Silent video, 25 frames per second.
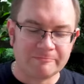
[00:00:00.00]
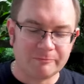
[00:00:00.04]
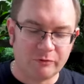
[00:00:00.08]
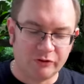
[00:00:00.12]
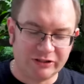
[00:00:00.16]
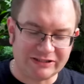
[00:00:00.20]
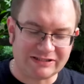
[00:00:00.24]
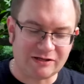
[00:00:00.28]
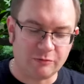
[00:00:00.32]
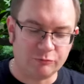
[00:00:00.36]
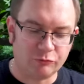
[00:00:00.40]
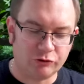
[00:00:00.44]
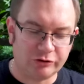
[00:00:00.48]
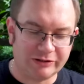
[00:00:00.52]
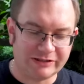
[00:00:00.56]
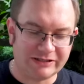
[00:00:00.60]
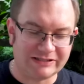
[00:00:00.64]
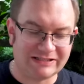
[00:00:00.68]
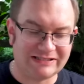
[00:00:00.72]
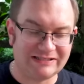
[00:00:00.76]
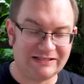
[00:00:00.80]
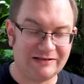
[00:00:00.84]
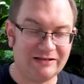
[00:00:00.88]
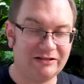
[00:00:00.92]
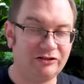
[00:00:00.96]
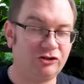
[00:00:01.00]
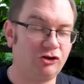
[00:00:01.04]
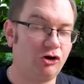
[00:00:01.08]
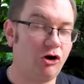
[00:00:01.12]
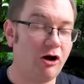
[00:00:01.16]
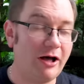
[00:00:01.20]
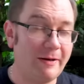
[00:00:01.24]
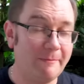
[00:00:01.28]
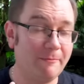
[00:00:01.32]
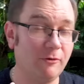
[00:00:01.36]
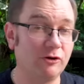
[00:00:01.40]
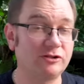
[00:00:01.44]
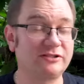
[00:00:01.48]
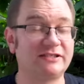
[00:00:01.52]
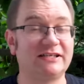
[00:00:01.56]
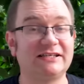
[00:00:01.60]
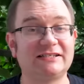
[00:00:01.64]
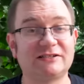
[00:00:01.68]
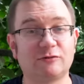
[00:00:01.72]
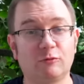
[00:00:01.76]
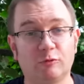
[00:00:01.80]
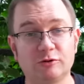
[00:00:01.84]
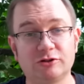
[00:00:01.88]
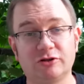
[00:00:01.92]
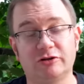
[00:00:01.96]
One są e, trochę mocniej
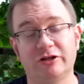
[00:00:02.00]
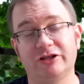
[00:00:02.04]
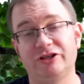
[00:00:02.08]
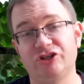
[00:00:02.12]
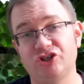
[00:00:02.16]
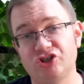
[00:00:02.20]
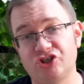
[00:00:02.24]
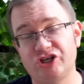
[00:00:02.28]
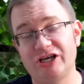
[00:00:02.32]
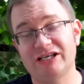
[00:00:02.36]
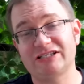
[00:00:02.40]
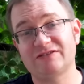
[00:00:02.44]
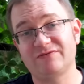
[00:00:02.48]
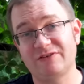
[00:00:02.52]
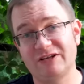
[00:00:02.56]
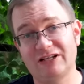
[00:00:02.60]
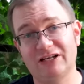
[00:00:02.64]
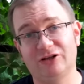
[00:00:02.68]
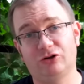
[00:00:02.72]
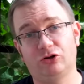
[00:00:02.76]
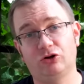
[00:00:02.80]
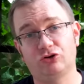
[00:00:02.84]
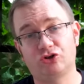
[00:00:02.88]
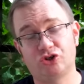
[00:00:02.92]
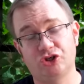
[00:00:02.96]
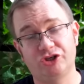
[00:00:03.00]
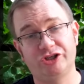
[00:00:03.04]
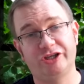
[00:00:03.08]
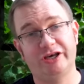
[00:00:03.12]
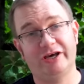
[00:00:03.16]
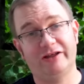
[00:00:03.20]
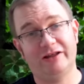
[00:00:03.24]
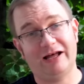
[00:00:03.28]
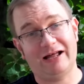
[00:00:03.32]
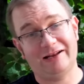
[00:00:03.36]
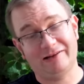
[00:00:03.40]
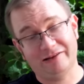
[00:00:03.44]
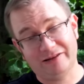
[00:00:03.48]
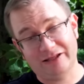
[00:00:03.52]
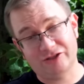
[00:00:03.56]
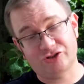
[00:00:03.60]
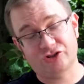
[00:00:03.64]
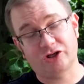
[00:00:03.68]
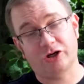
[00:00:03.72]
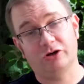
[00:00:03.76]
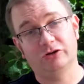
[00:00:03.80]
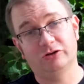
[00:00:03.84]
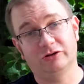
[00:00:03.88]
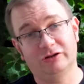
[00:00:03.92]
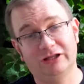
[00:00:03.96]
schłodzone niż ja zwykle to czynię, ale
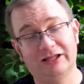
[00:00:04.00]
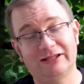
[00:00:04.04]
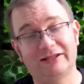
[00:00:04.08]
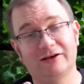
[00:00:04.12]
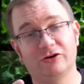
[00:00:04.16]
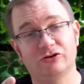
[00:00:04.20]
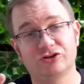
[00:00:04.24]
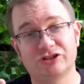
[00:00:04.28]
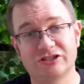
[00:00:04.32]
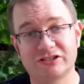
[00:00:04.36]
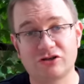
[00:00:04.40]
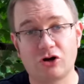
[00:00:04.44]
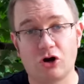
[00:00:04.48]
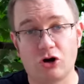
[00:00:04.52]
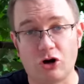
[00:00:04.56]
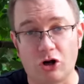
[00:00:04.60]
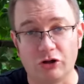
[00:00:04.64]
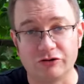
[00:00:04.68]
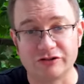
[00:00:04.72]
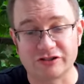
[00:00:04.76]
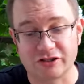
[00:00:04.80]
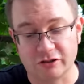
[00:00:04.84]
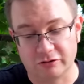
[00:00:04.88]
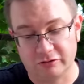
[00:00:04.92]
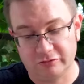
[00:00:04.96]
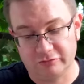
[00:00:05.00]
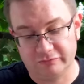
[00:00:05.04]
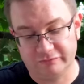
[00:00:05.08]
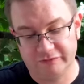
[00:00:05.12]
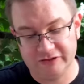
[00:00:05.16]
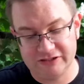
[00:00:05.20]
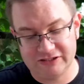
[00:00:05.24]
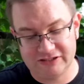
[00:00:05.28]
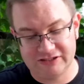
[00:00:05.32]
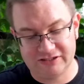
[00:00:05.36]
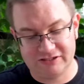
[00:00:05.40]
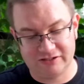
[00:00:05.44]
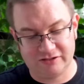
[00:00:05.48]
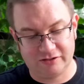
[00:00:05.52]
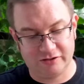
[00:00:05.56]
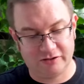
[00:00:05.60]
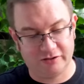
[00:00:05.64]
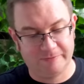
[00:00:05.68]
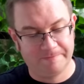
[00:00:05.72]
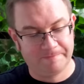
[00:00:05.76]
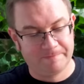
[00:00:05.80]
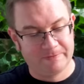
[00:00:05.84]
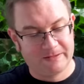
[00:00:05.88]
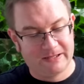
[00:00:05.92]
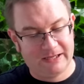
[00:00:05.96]
dlaczego? No dlatego, że jest gorąco, więc
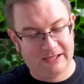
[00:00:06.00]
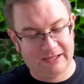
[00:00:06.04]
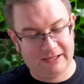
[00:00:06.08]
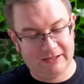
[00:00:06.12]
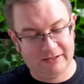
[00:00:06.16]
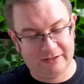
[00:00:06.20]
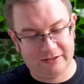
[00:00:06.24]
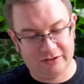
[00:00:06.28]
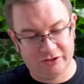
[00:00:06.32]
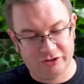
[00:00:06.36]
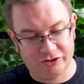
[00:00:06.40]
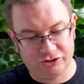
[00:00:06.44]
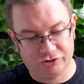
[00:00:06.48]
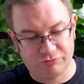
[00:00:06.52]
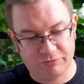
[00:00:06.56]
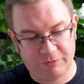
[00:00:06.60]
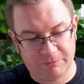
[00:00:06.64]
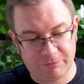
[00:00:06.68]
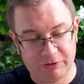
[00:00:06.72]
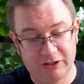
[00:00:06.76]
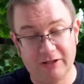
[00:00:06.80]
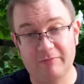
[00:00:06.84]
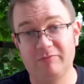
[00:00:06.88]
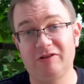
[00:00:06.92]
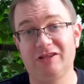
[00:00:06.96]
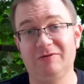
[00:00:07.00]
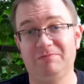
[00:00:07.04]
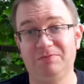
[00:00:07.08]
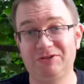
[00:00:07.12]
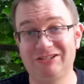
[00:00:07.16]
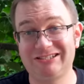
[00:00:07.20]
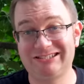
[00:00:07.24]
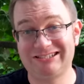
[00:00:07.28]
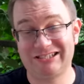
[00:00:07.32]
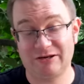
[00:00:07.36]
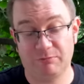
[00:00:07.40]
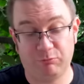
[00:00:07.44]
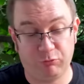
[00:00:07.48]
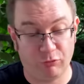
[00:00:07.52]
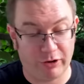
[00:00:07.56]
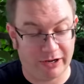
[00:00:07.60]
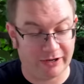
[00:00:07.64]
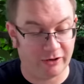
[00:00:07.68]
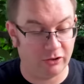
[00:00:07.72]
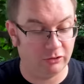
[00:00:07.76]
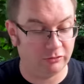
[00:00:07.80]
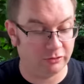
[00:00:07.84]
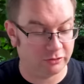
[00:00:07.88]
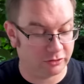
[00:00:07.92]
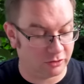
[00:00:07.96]
e, e, żeby potem nie pić
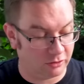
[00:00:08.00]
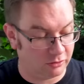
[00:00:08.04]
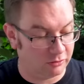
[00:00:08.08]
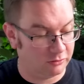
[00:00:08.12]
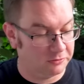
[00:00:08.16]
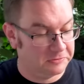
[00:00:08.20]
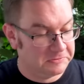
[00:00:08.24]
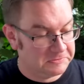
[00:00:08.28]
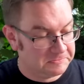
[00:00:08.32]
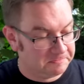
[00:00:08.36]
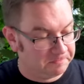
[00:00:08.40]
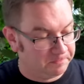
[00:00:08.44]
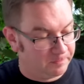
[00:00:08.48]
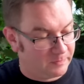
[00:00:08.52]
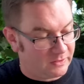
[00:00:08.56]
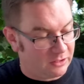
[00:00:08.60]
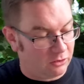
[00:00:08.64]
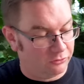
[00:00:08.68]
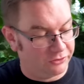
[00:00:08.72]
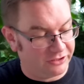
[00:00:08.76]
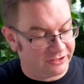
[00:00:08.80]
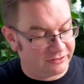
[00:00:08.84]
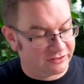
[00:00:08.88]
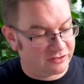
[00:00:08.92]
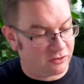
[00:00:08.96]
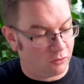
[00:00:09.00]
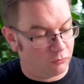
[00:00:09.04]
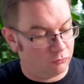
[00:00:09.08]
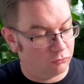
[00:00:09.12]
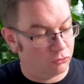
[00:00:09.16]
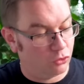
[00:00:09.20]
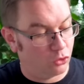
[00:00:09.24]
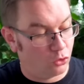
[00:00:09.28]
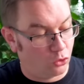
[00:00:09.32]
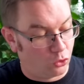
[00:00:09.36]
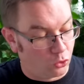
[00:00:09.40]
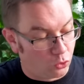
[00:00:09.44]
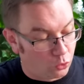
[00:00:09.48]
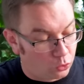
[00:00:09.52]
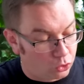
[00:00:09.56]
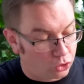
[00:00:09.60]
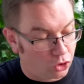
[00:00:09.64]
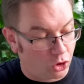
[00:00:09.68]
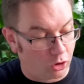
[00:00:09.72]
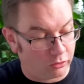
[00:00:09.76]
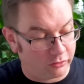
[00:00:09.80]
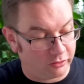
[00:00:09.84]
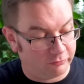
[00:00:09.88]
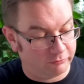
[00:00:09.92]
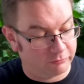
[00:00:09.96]
ciepłego, no to one są
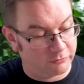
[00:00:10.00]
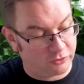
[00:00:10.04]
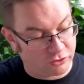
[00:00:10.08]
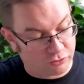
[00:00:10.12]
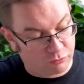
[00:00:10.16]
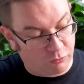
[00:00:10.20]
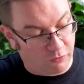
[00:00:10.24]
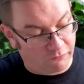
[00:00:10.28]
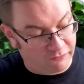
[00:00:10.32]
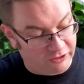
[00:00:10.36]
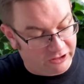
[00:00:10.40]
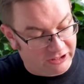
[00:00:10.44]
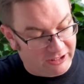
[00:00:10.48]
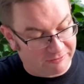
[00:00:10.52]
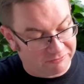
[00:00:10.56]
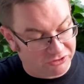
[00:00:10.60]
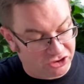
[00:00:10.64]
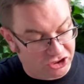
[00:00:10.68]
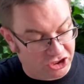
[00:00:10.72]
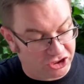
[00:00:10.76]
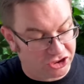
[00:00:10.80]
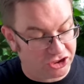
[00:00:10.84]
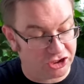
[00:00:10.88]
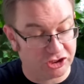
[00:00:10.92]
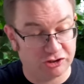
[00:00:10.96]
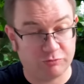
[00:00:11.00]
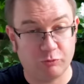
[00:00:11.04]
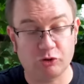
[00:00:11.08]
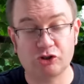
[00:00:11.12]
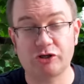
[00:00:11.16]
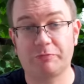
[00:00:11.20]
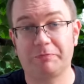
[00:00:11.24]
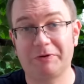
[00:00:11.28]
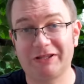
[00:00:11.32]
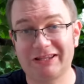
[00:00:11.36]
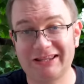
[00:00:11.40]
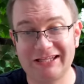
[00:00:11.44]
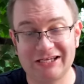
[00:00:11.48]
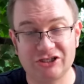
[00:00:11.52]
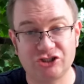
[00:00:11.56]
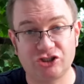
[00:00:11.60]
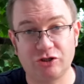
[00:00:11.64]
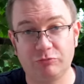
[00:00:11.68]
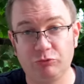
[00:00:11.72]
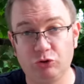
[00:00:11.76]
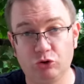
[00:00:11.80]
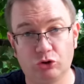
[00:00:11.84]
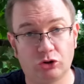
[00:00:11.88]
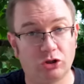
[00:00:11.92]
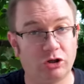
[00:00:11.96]
krótko, tam dosłownie tam 10, może
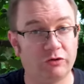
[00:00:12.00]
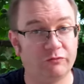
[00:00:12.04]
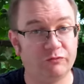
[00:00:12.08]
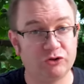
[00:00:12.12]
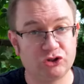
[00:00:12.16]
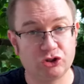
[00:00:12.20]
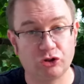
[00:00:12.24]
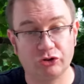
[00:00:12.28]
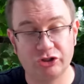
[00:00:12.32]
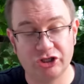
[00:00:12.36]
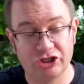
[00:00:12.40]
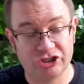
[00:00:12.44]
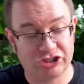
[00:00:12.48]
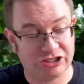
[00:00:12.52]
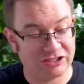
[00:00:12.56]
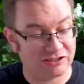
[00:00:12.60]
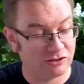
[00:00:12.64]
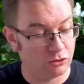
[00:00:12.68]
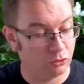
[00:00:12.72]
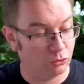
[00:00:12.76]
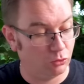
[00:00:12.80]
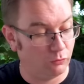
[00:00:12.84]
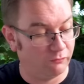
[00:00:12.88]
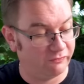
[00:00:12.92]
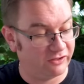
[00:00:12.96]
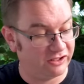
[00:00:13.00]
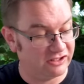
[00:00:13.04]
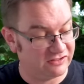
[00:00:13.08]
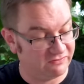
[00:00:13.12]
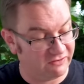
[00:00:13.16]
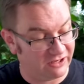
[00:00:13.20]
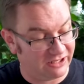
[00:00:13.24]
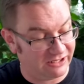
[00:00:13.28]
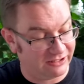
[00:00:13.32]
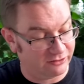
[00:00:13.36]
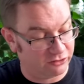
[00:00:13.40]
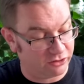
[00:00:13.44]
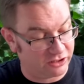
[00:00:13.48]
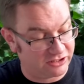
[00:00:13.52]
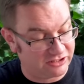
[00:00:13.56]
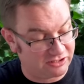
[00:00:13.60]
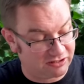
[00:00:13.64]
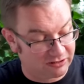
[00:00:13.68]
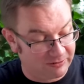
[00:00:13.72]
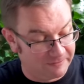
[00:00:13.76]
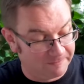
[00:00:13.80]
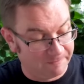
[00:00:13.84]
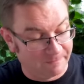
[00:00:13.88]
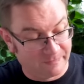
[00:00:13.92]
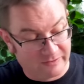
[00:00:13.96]
15 minut od wyciągnięcia z lodówki. Zwykle to
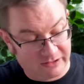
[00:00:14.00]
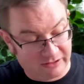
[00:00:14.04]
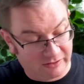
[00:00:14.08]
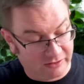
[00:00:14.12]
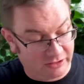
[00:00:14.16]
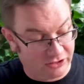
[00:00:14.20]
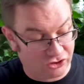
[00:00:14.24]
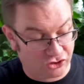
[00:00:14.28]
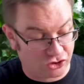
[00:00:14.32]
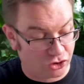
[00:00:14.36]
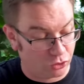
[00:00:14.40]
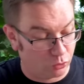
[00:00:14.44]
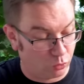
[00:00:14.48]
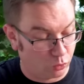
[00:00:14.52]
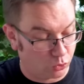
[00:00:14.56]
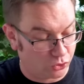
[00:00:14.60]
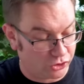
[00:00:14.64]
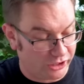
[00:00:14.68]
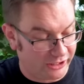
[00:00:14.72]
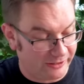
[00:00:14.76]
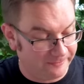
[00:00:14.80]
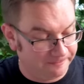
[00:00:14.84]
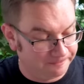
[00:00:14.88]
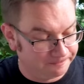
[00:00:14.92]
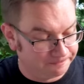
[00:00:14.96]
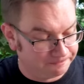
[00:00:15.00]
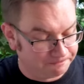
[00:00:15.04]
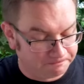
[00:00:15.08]
jest jeszcze dłużej.